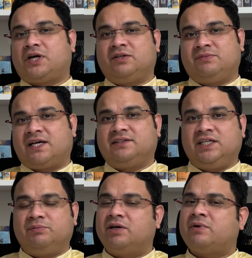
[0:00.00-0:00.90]
पुराण में आती
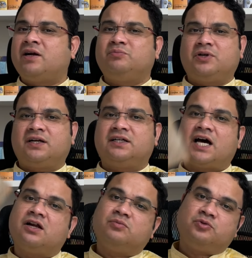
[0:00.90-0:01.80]
है ब्रह्मांड पुराण
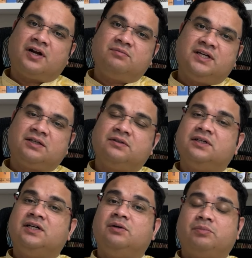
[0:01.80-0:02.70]
अठारह पुराण में एक
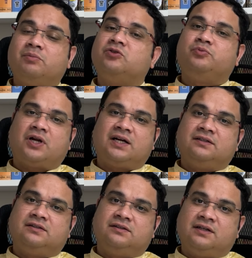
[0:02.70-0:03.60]
प्रमुख पुराण